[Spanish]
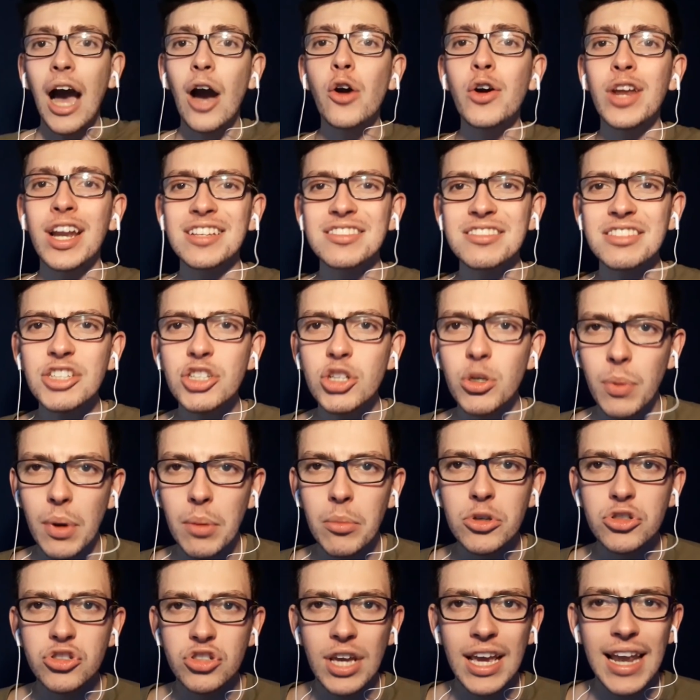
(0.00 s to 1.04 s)
Ahora sí nos
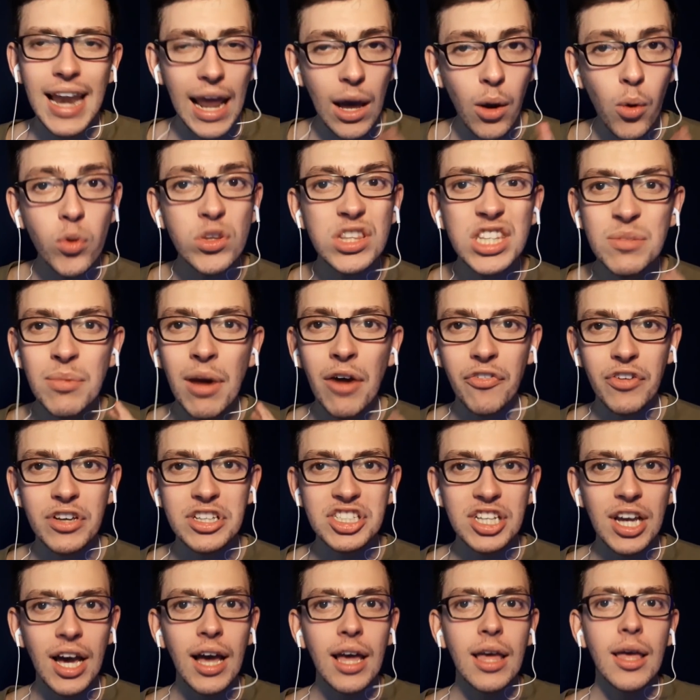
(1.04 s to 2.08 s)
vemos en la última
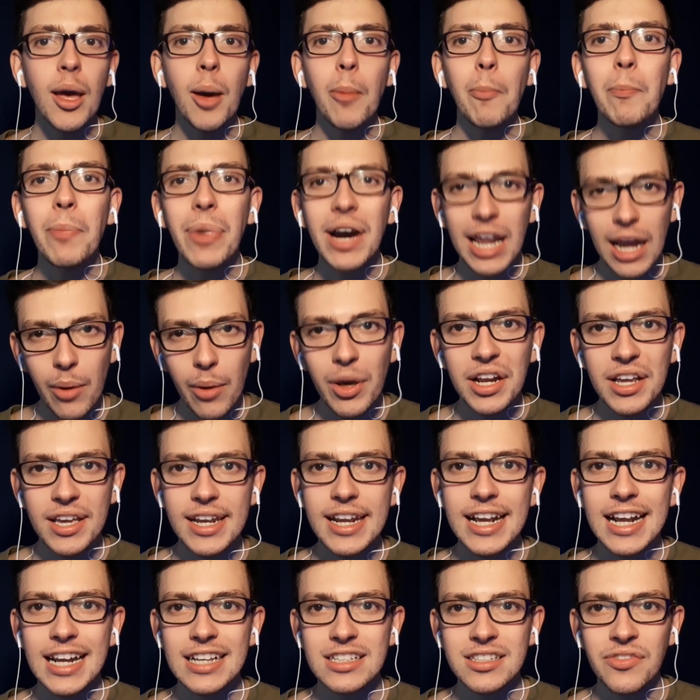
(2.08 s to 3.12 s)
fecha para ver
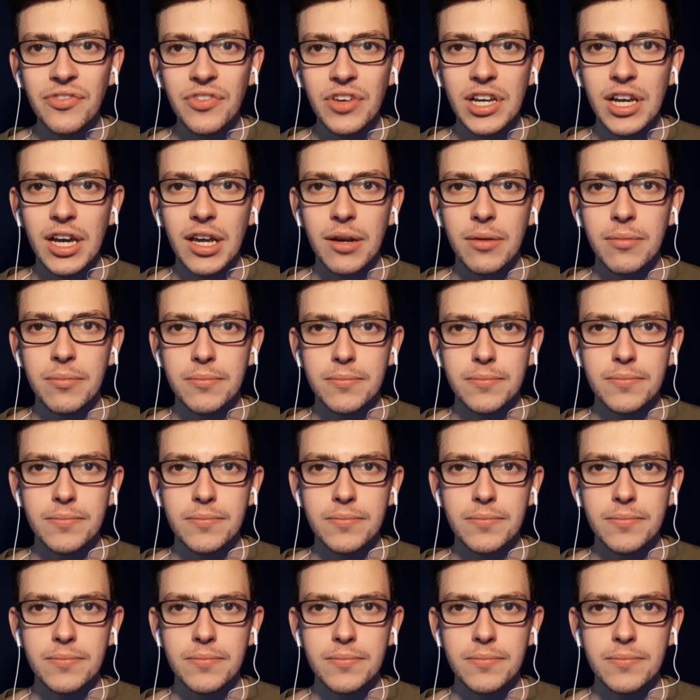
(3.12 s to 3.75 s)
quiénes clasifican